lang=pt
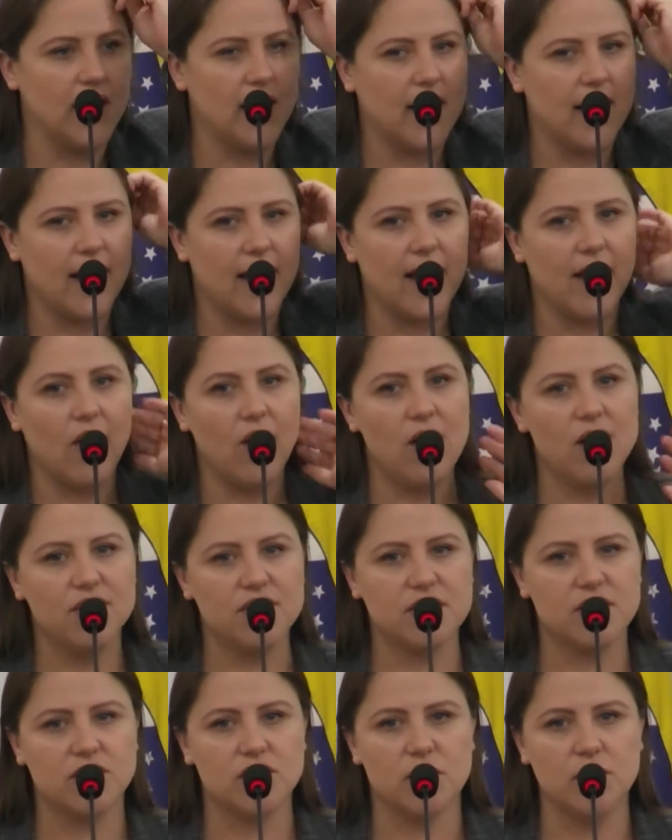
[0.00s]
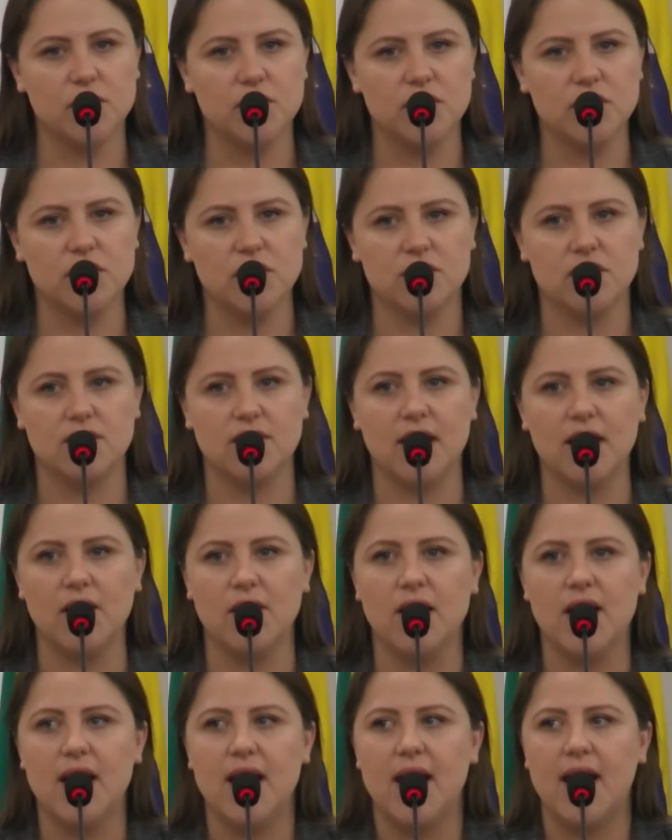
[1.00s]
é, ó, você soube disso e
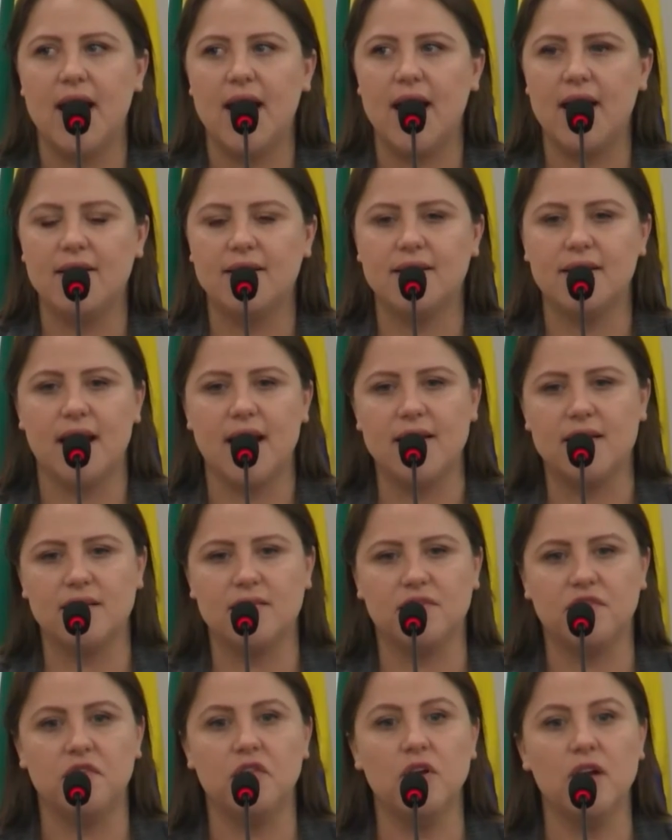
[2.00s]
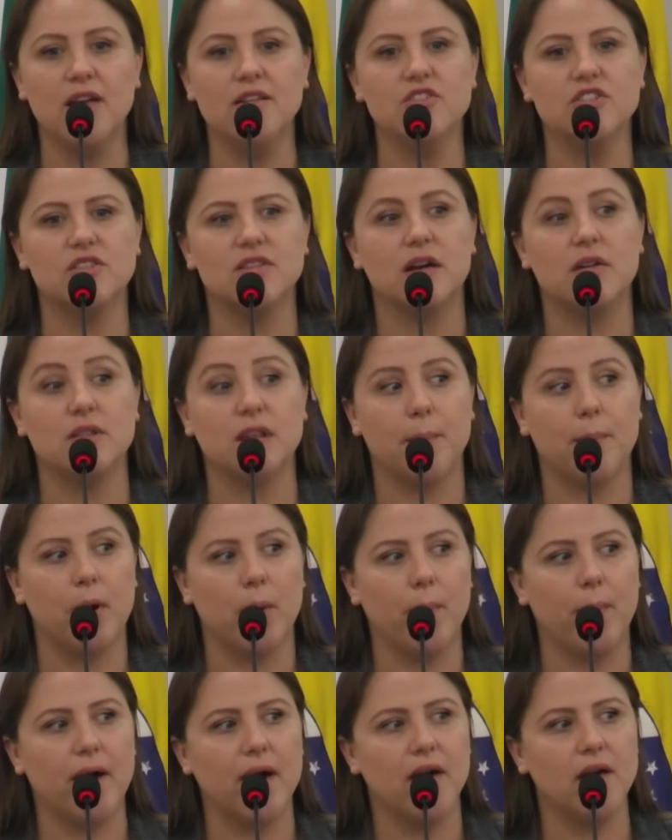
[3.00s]
tal, é, é, fulano de tal está
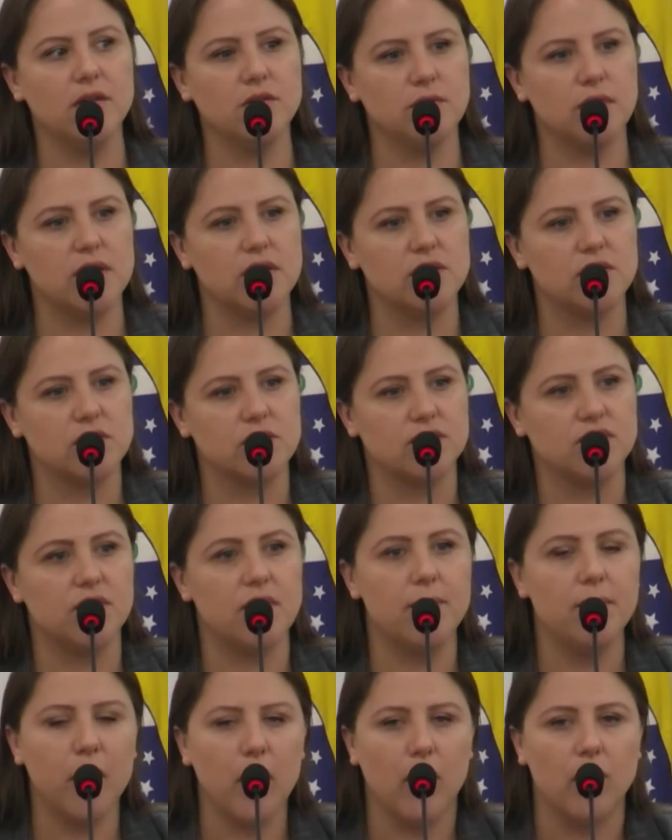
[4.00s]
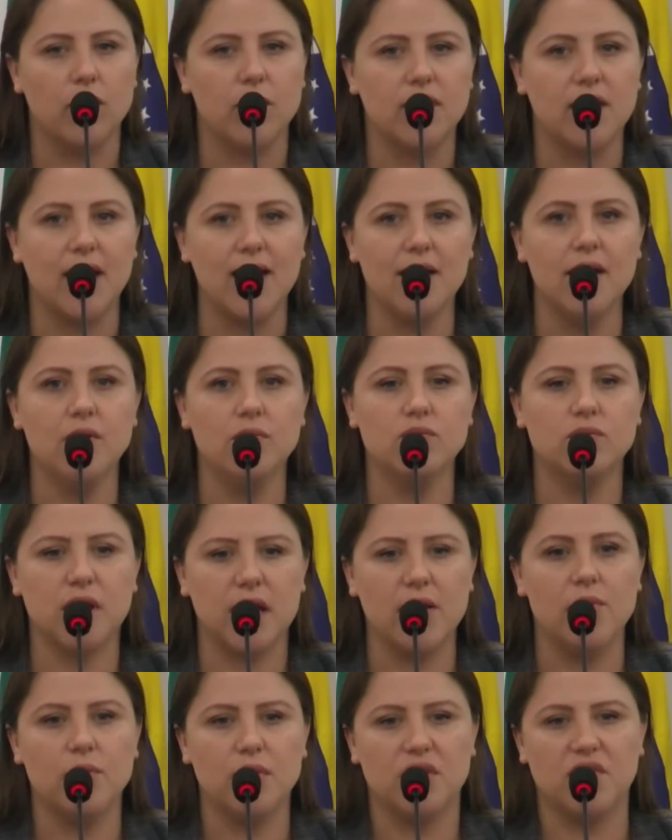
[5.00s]
propagando isso. Falei, bom, quem não
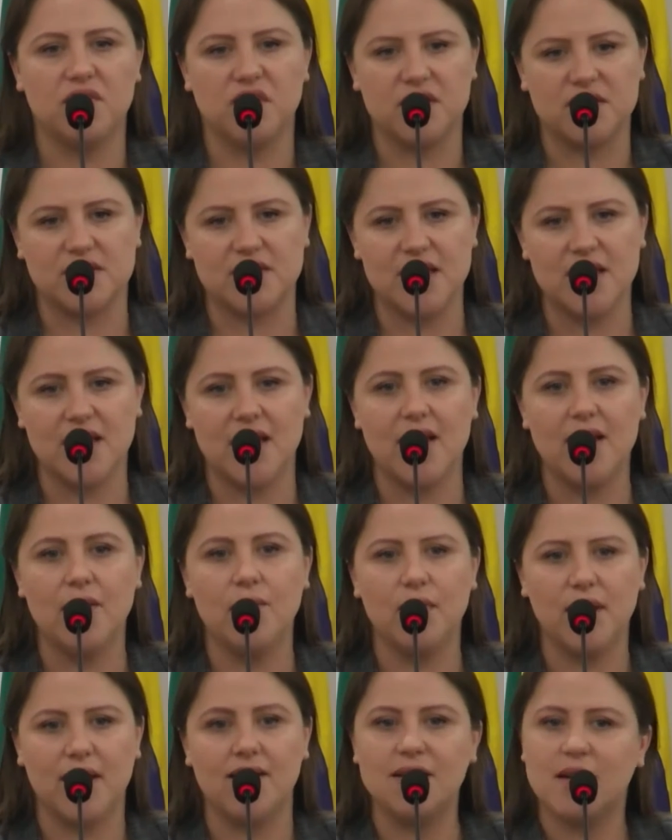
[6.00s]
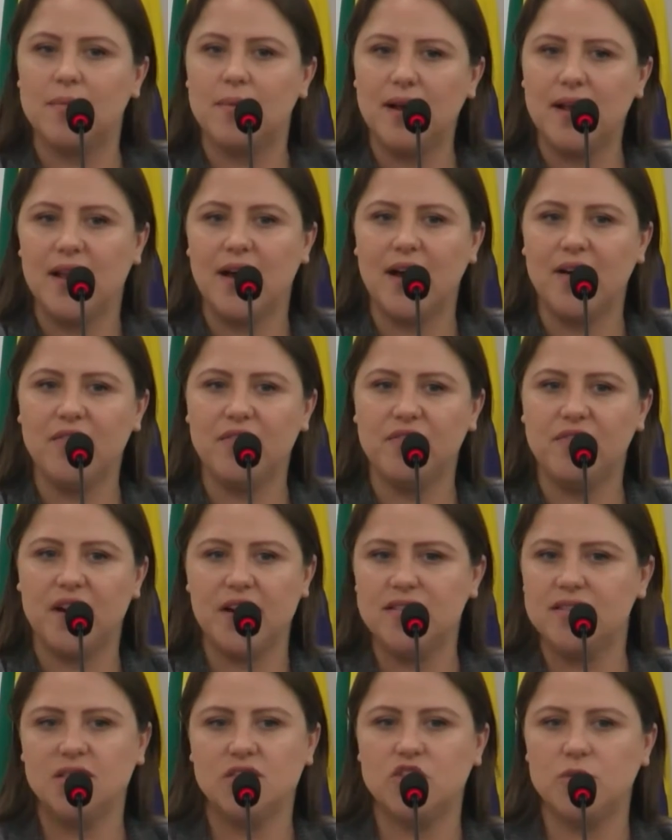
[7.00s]
tem o que fazer, quem não quer trabalhar,
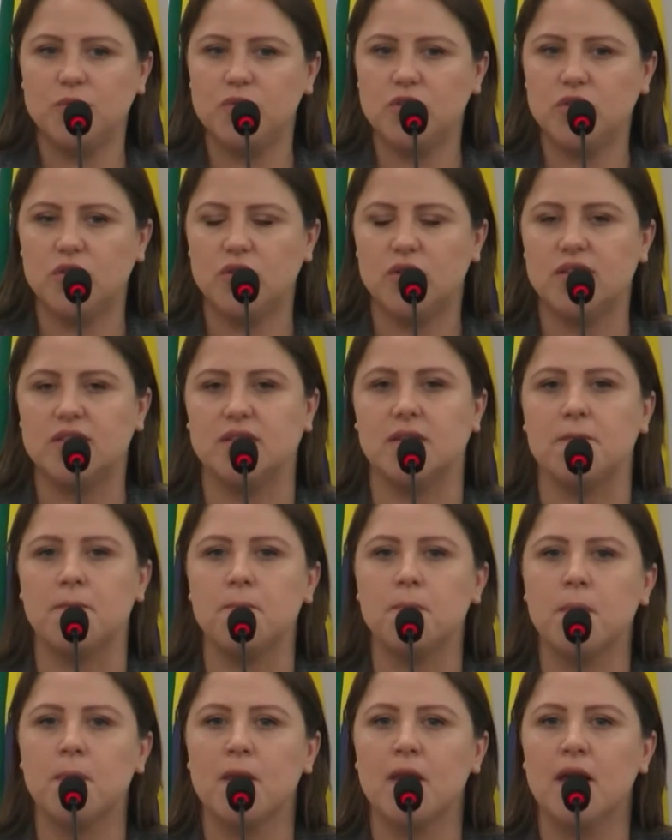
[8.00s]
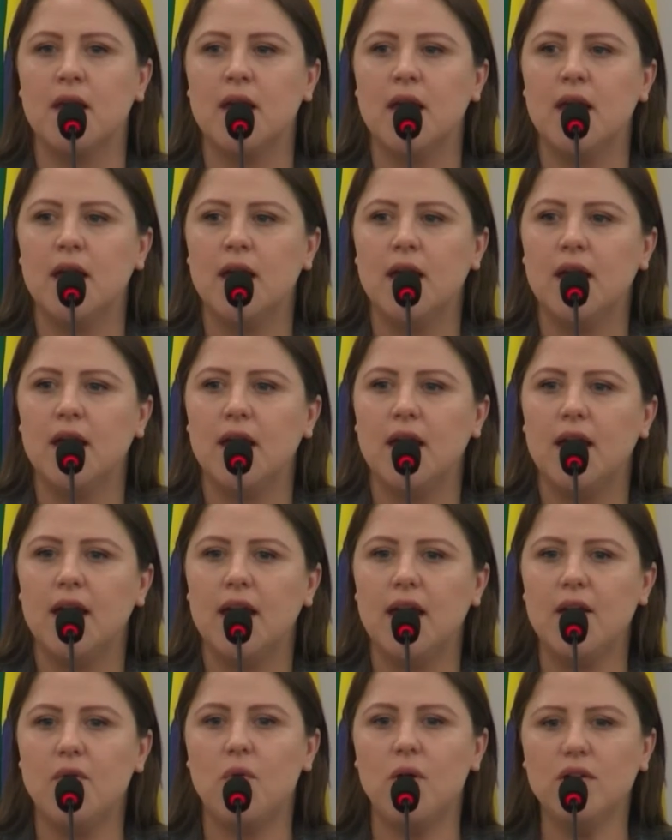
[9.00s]
faz esse tipo de coisa.
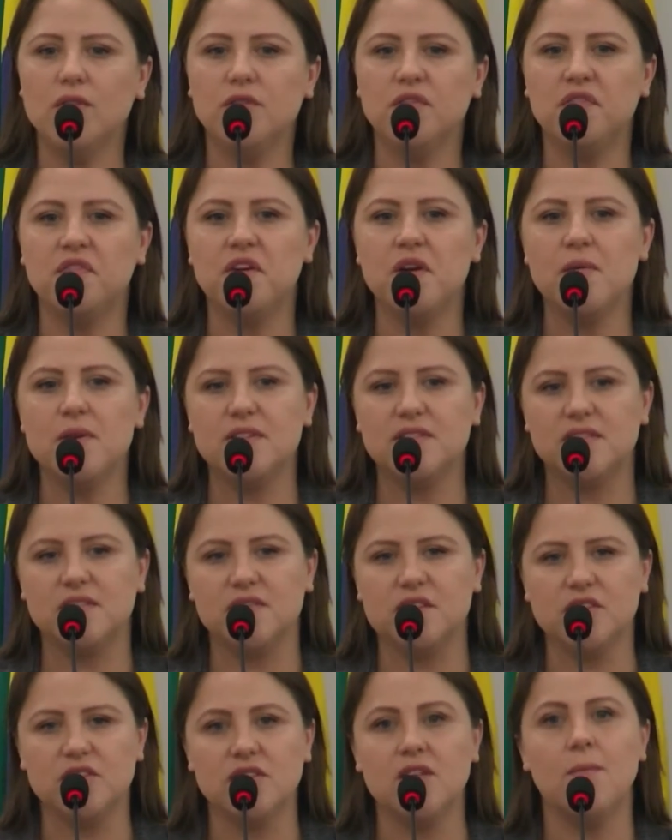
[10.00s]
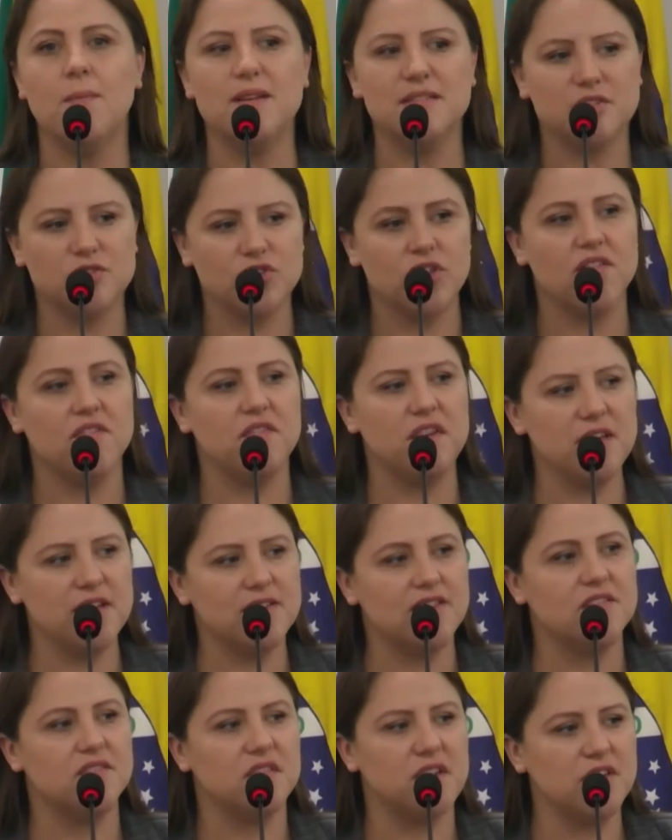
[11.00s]
E quando viu esse vídeo, disse, não, mas eu já vi
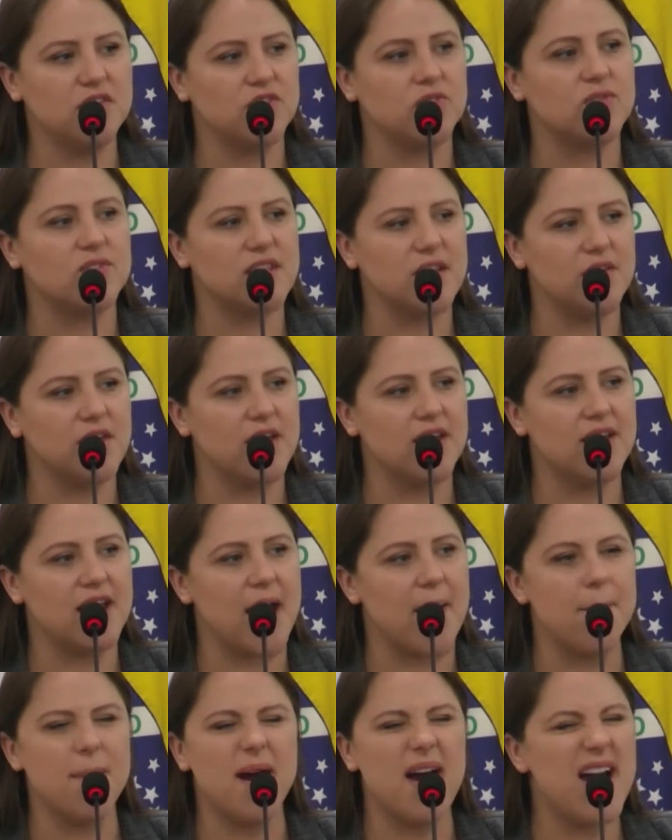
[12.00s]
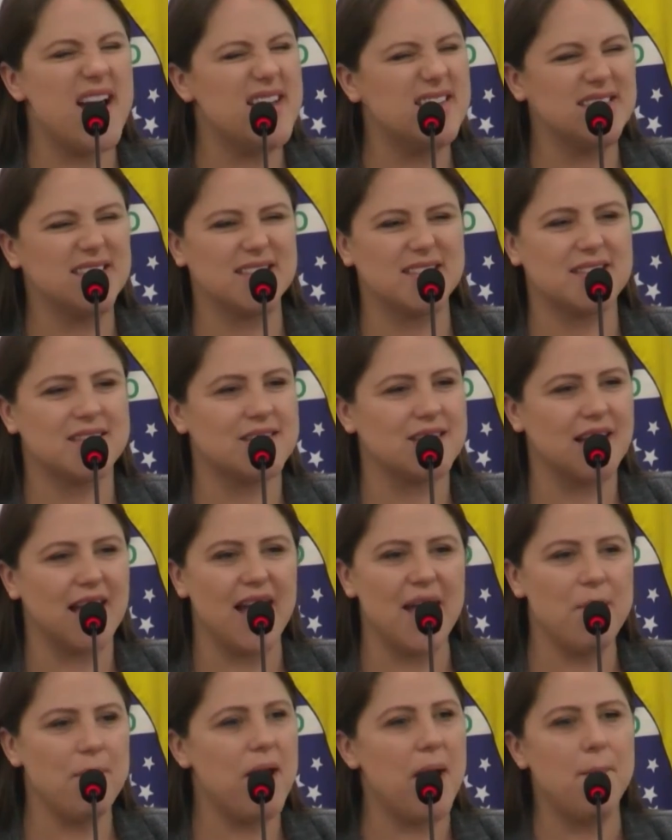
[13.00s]
esse vídeo, eu sei o que, que é, mas
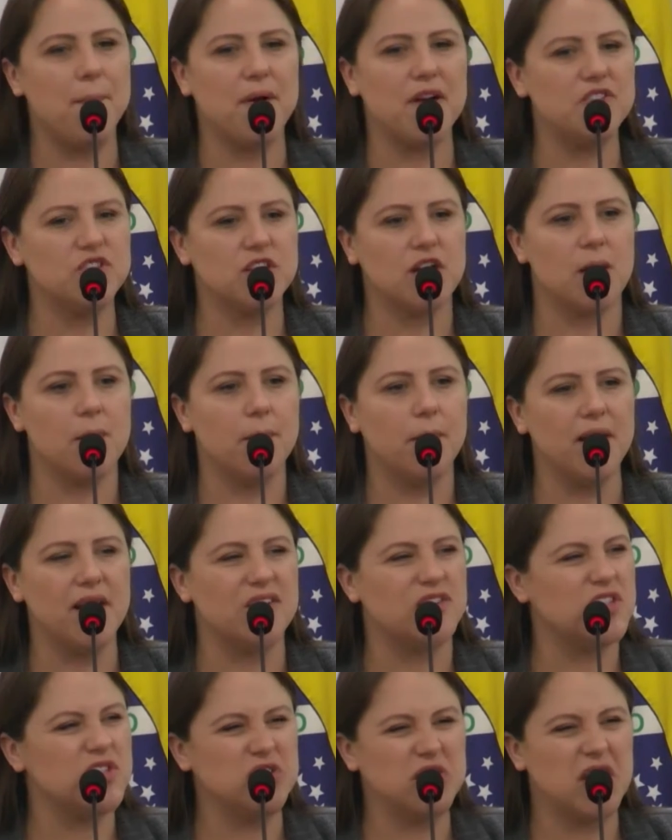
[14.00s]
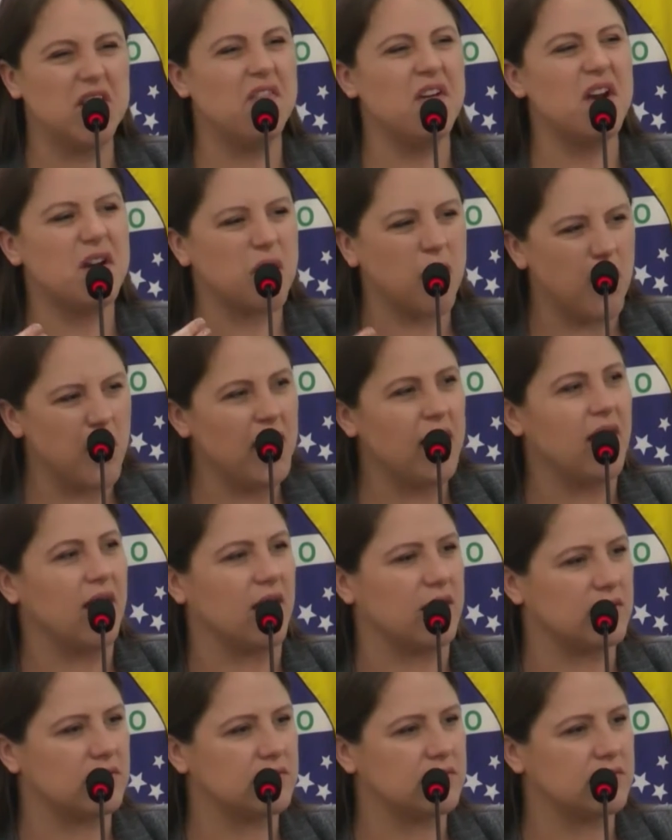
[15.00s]
é época de campanha, gente, que vergonha.